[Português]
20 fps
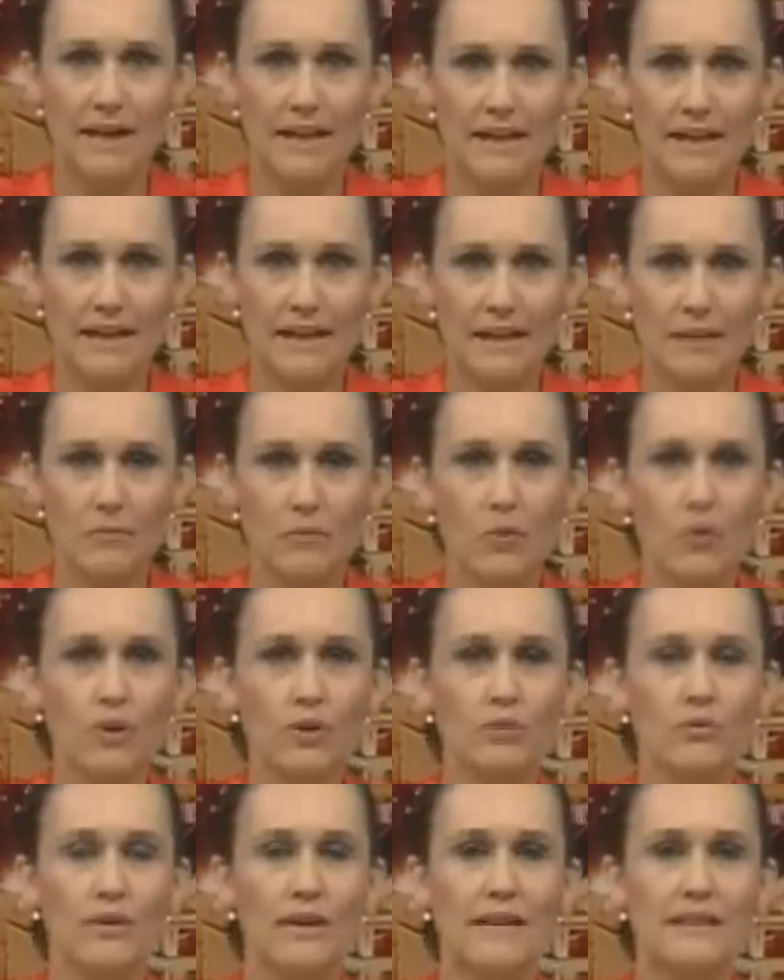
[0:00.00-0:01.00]
Marinha
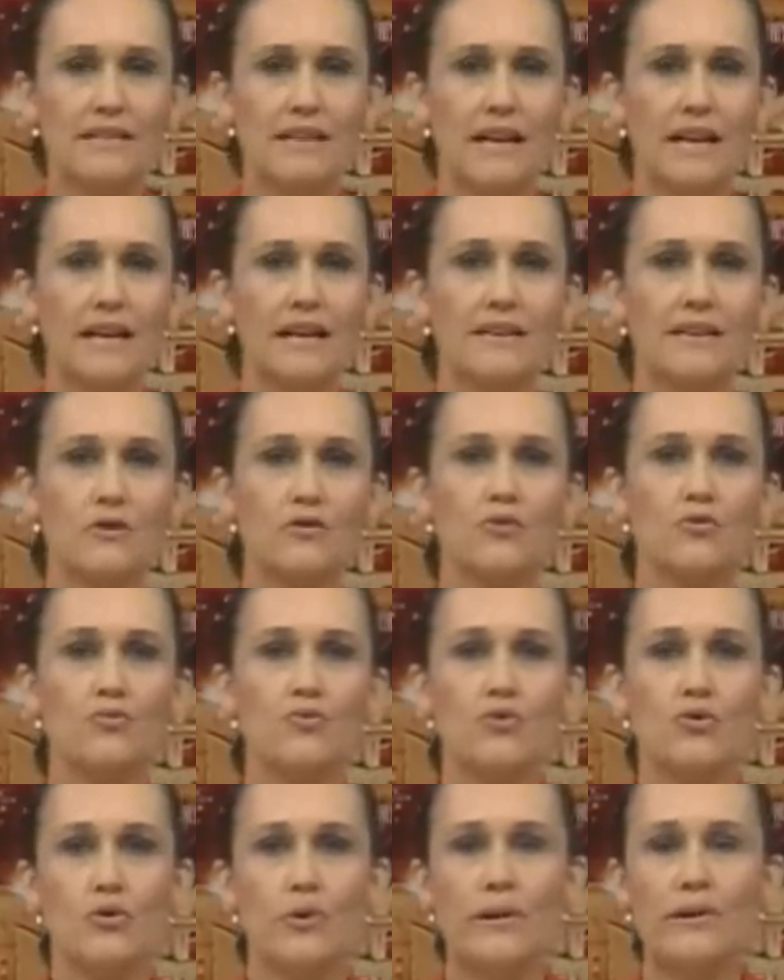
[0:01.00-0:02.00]
morto na saída de
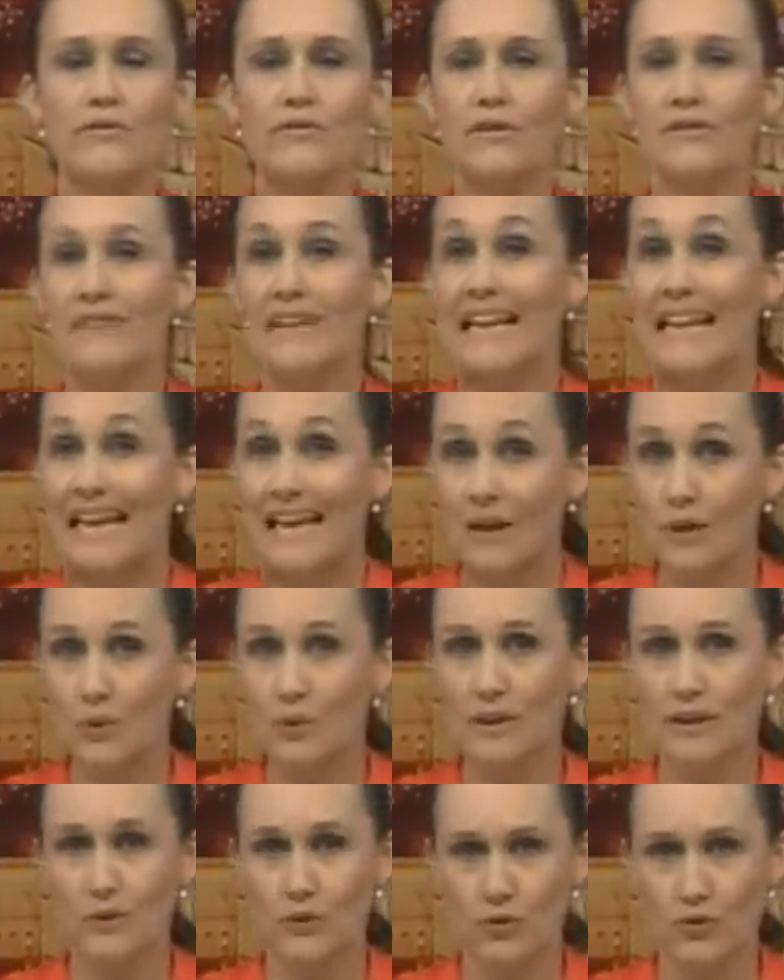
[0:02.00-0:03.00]
um show em
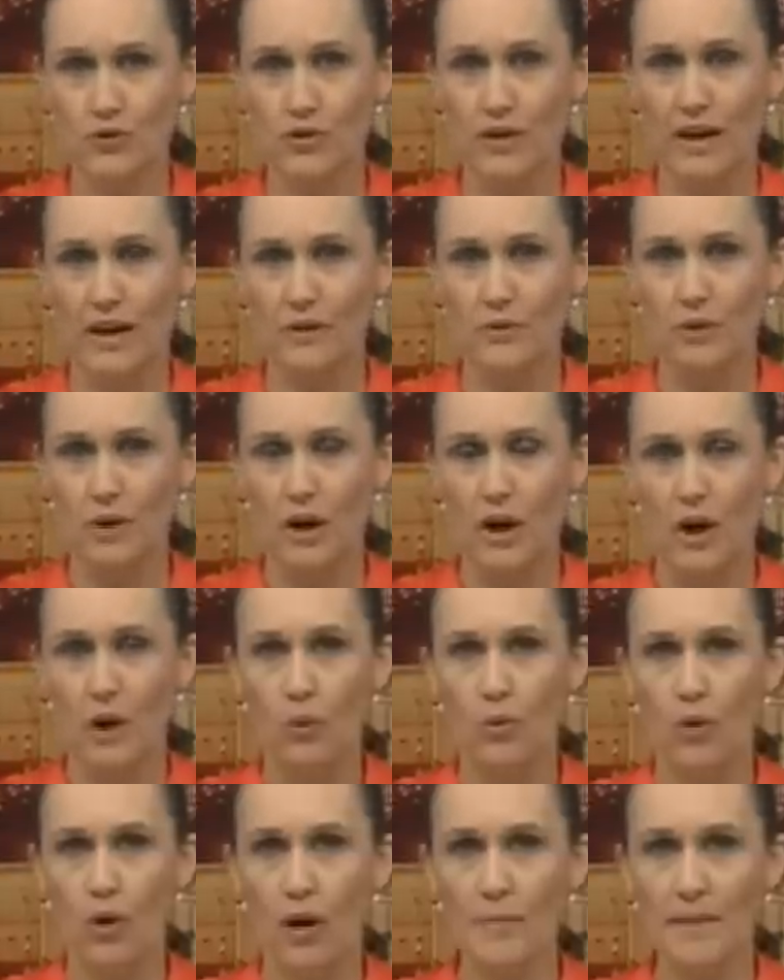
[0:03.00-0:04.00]
fevereiro deste ano.
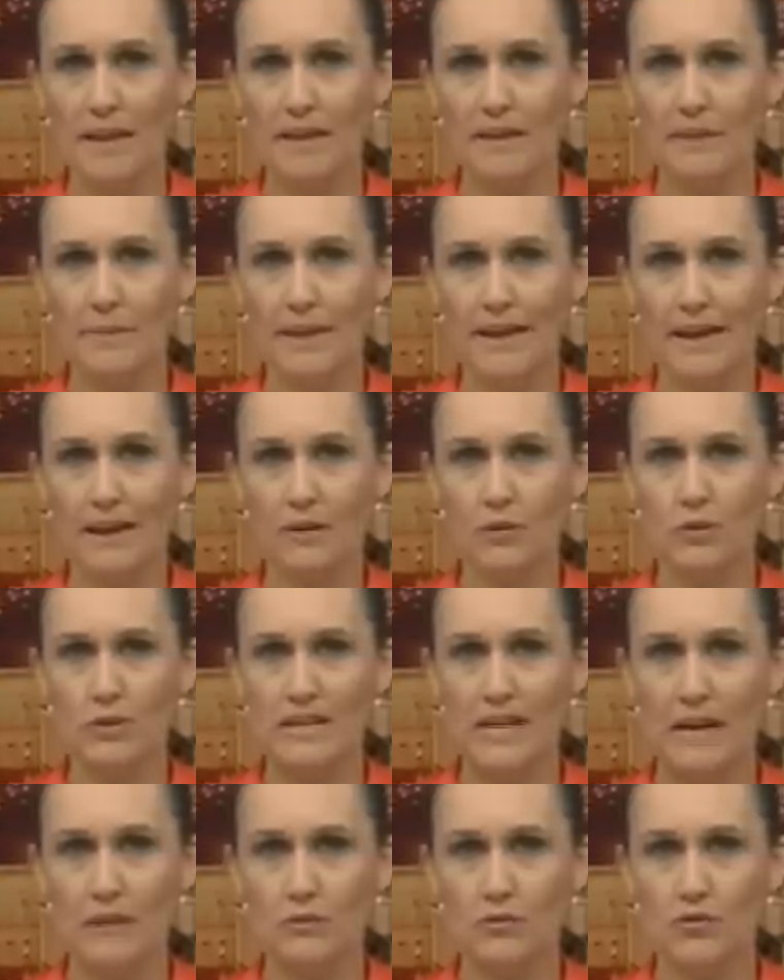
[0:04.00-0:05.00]
O homem também é
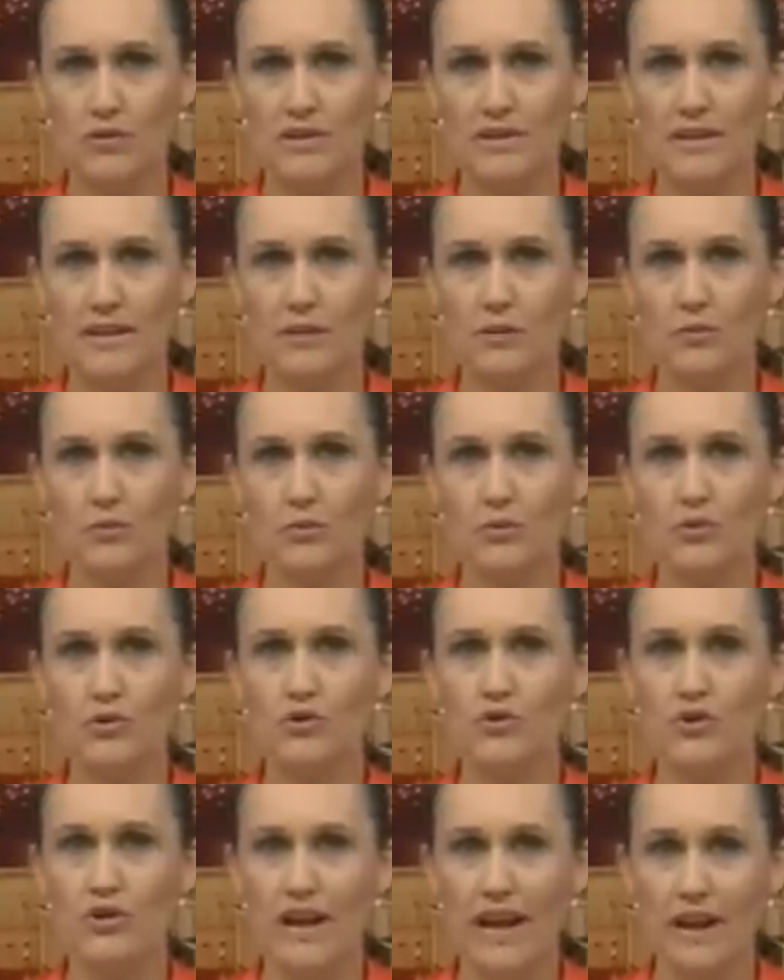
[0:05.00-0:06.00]
acusado de ser um
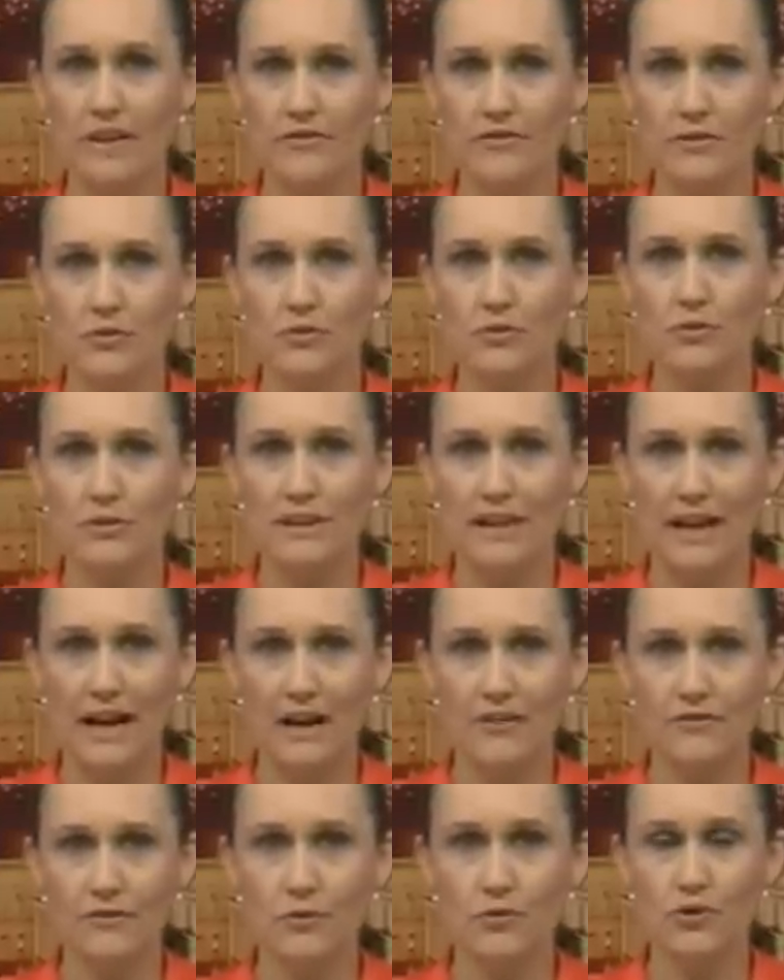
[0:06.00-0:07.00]
dos chefes do
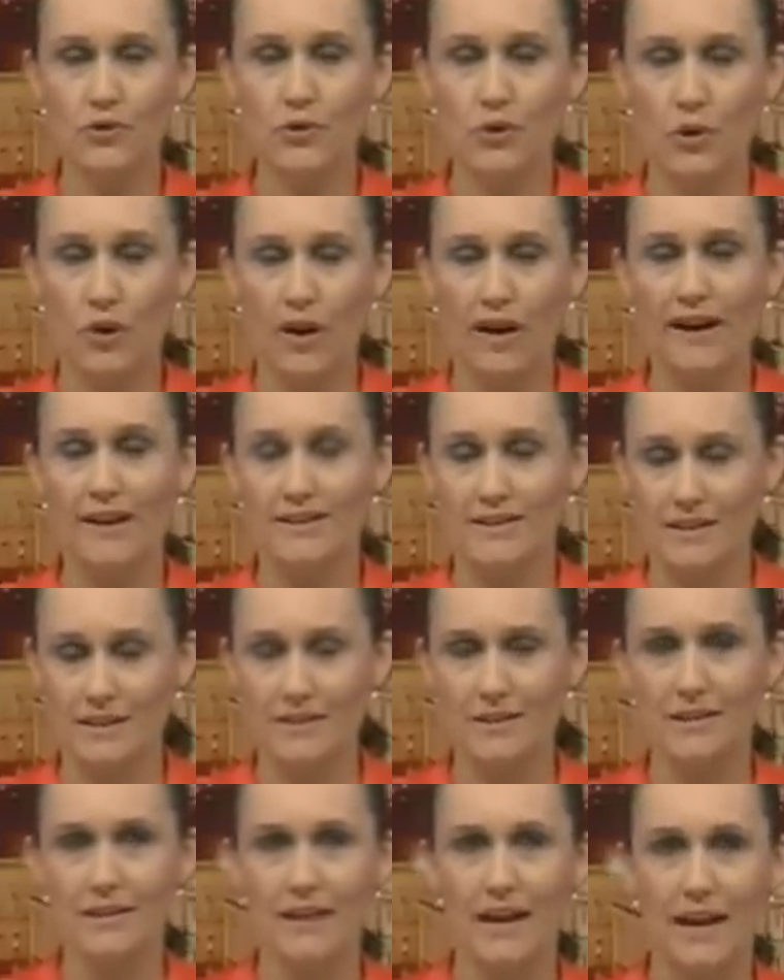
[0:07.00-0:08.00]
tráfico de drogas
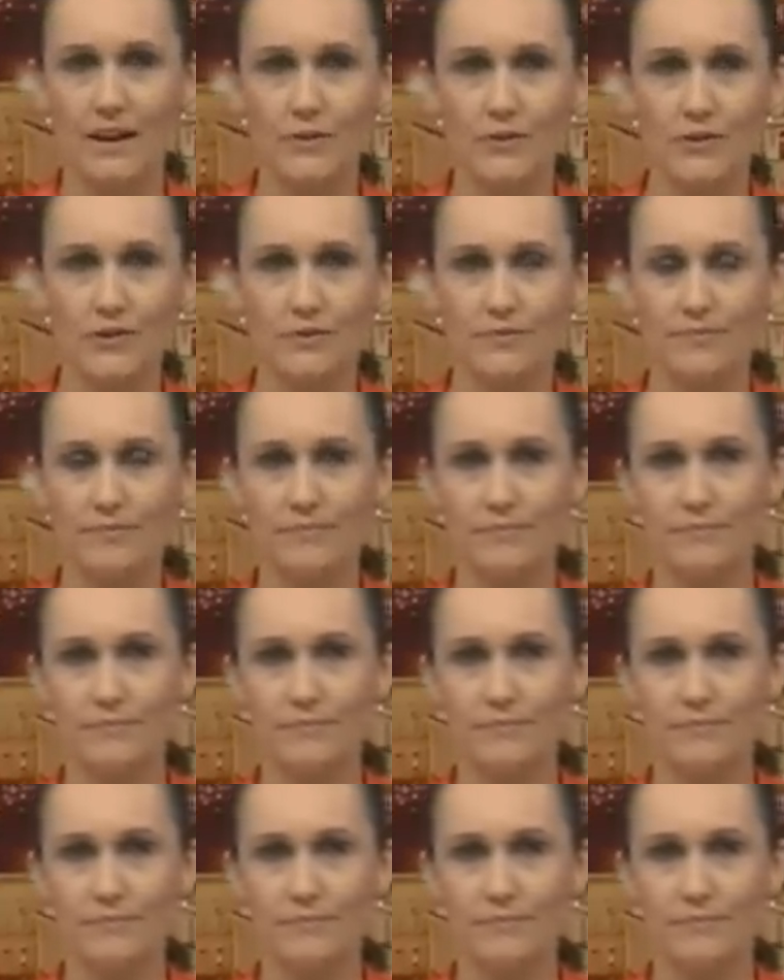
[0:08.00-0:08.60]
na cidade.